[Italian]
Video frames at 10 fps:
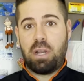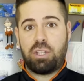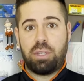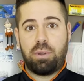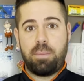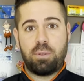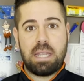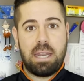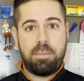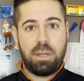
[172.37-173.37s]
lasciato
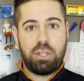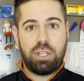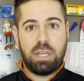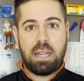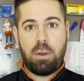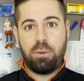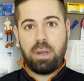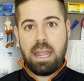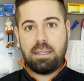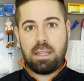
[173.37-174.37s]
riposare per circa
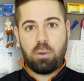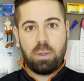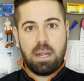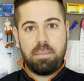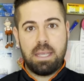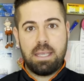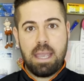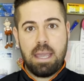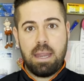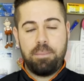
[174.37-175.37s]
un'oretta qui nel
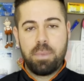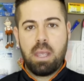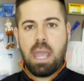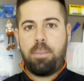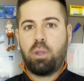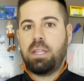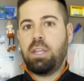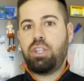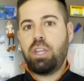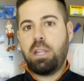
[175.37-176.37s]
bicchiere e potete
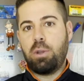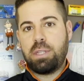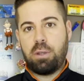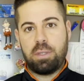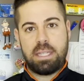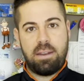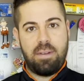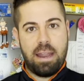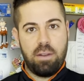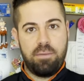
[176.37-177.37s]
sceglierlo se
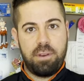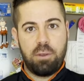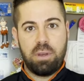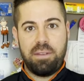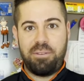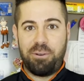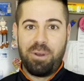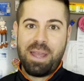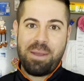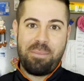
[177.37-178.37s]
conservarlo in
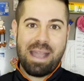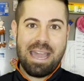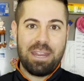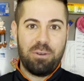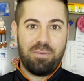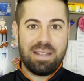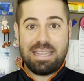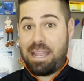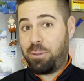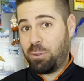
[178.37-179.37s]
frigorifero, magari in un
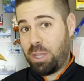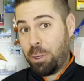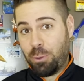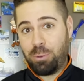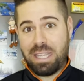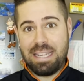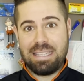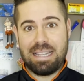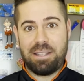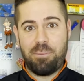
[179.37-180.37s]
vasetto se non lo
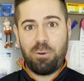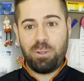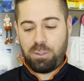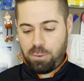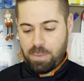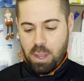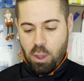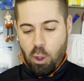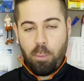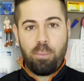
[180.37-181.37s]
utilizzate molto,
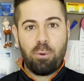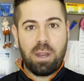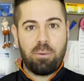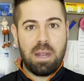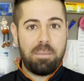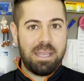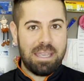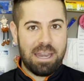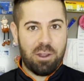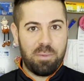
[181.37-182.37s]
oppure qui nel bicchiere